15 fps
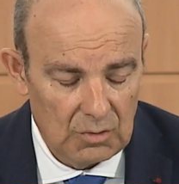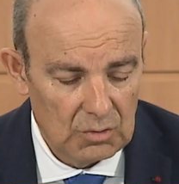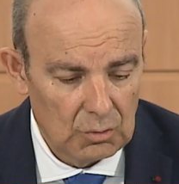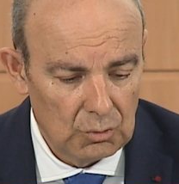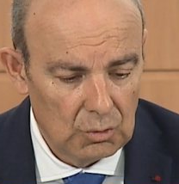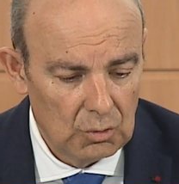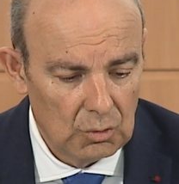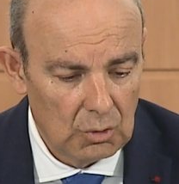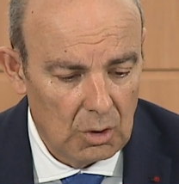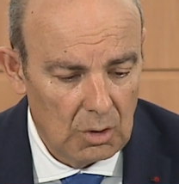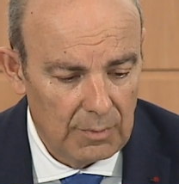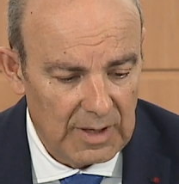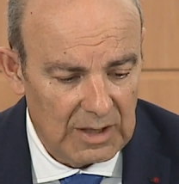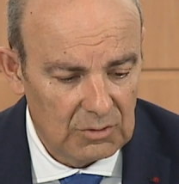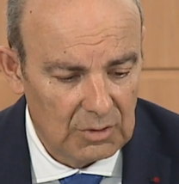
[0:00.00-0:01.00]
sont deux
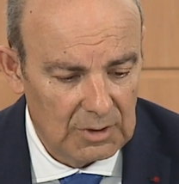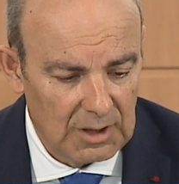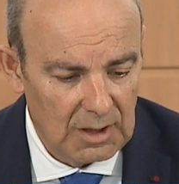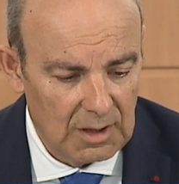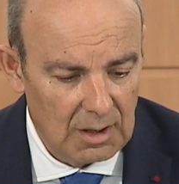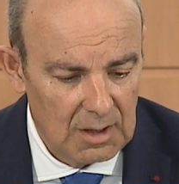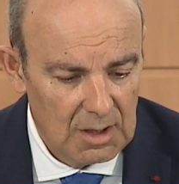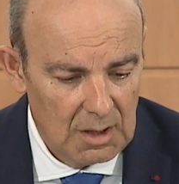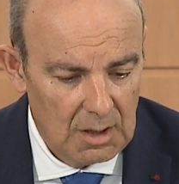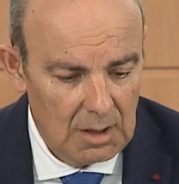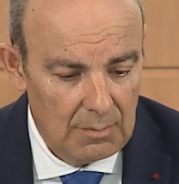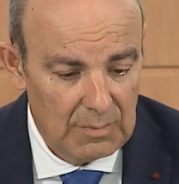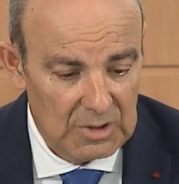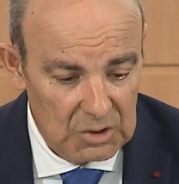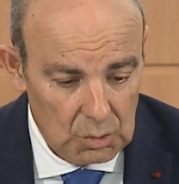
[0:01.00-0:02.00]
grands partenaires,
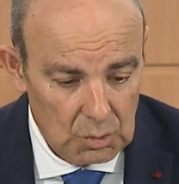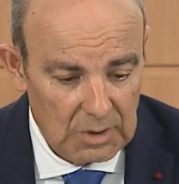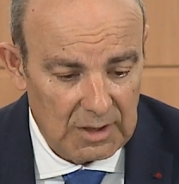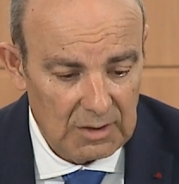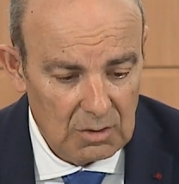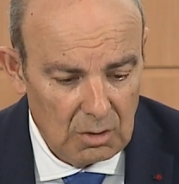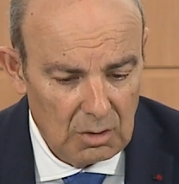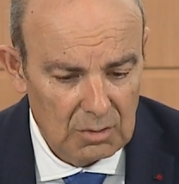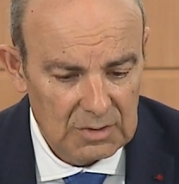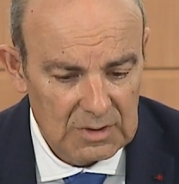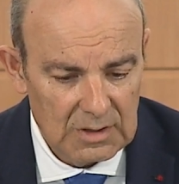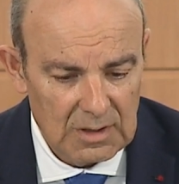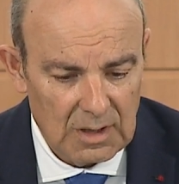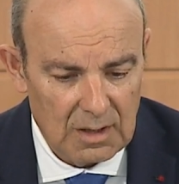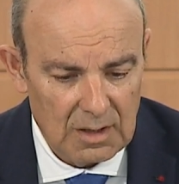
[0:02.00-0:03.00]
mais sous-traitants.
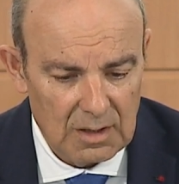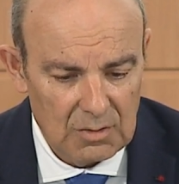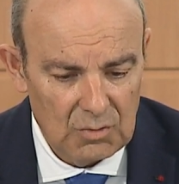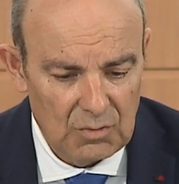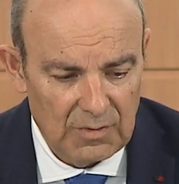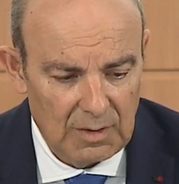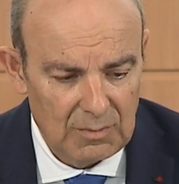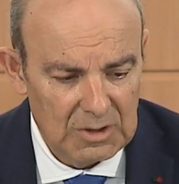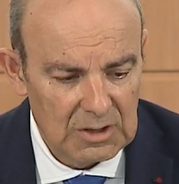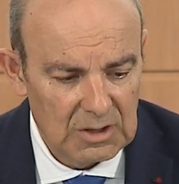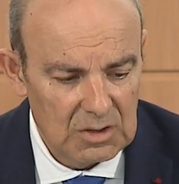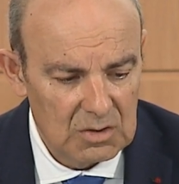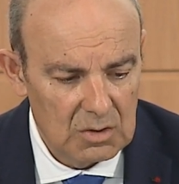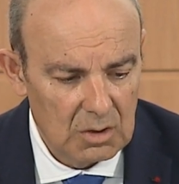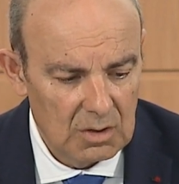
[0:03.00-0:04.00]
C'est une vraie
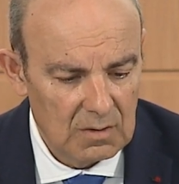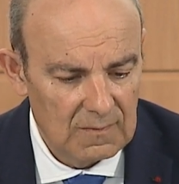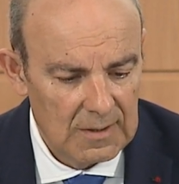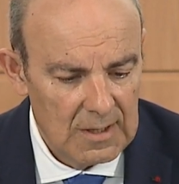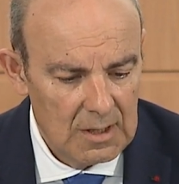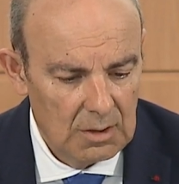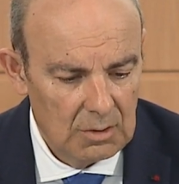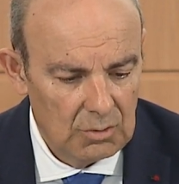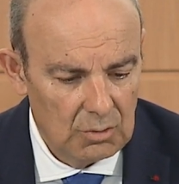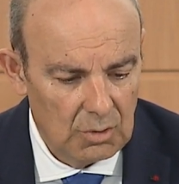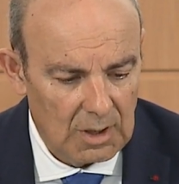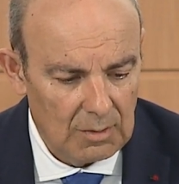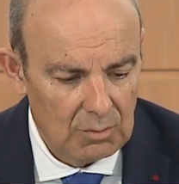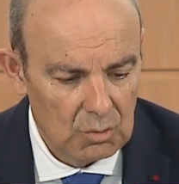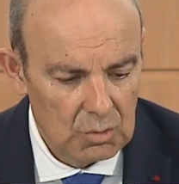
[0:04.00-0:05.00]
maîtrise d'œuvre de
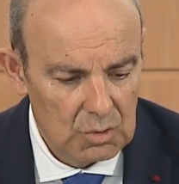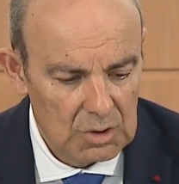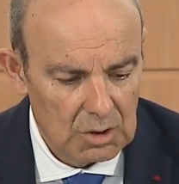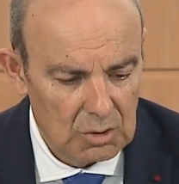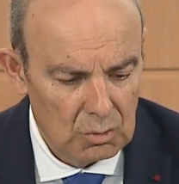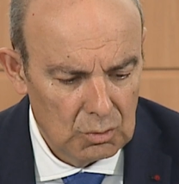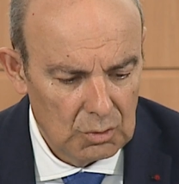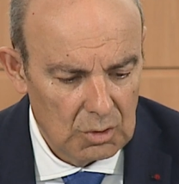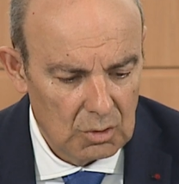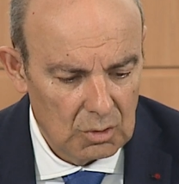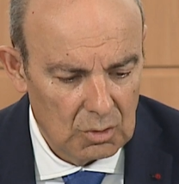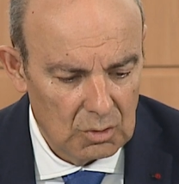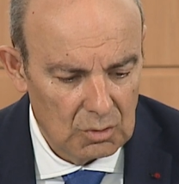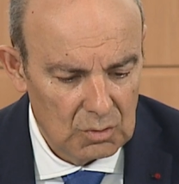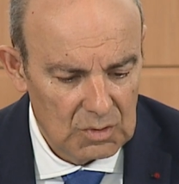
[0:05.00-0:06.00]
Airbus. Et donc,
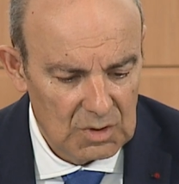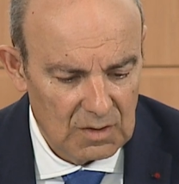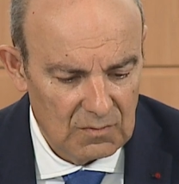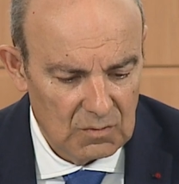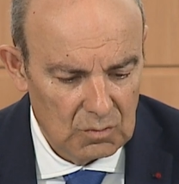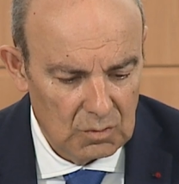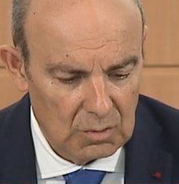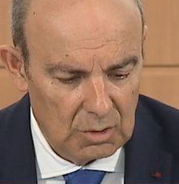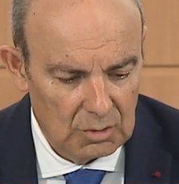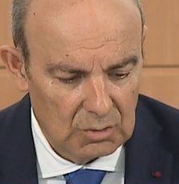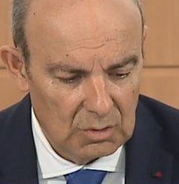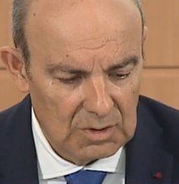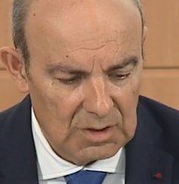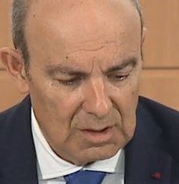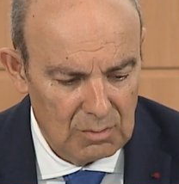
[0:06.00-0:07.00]
euh, nous avons
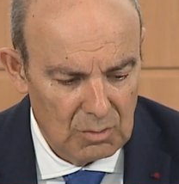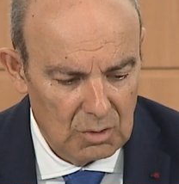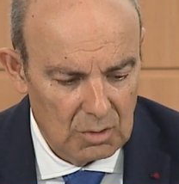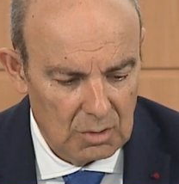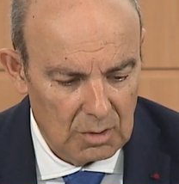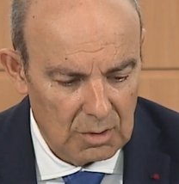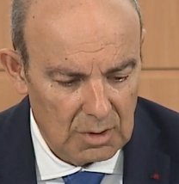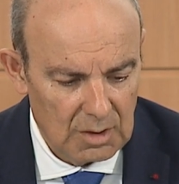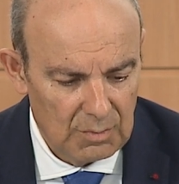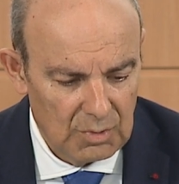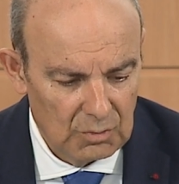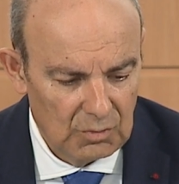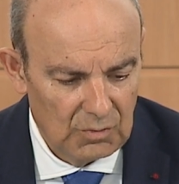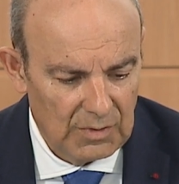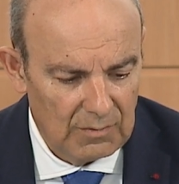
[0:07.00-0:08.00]
totalement
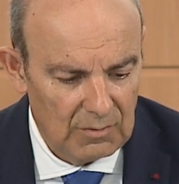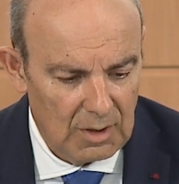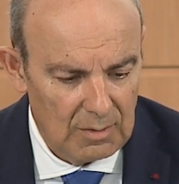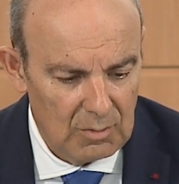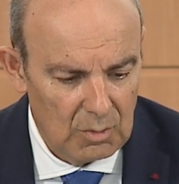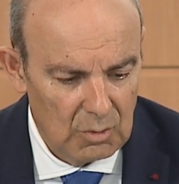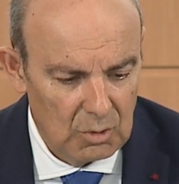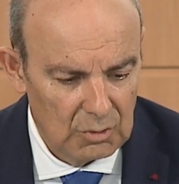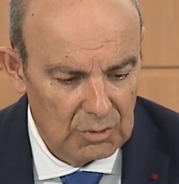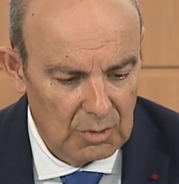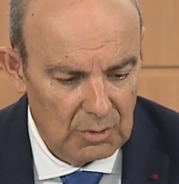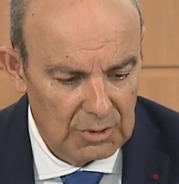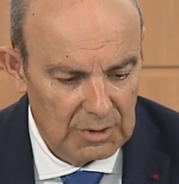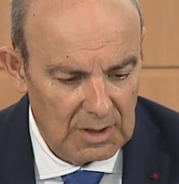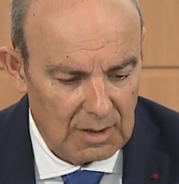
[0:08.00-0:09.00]
répondu favorablement aux
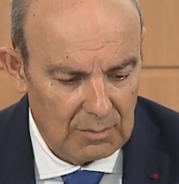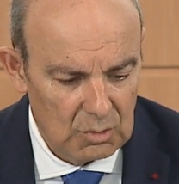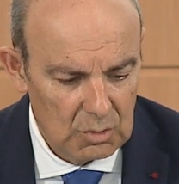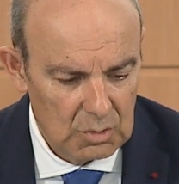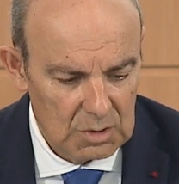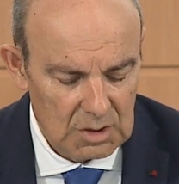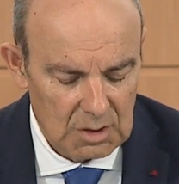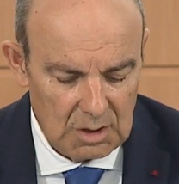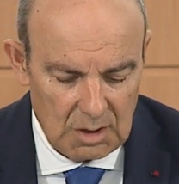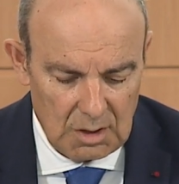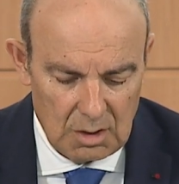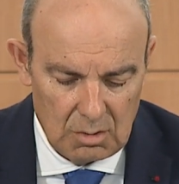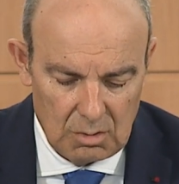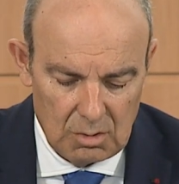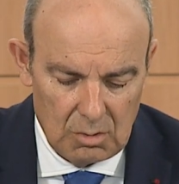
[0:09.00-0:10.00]
demandes d'Airbus.
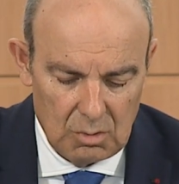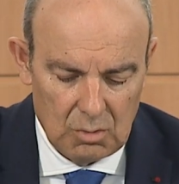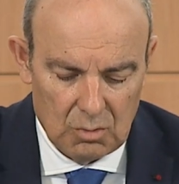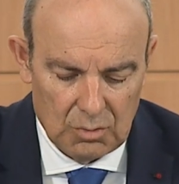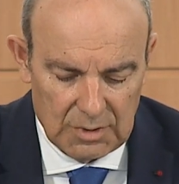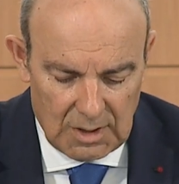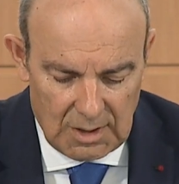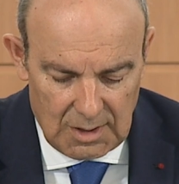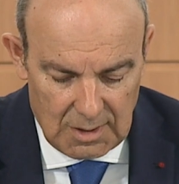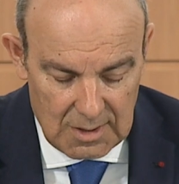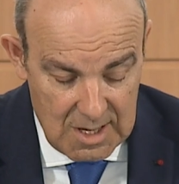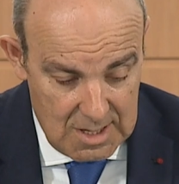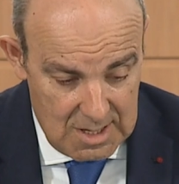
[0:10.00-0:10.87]
Et le contrat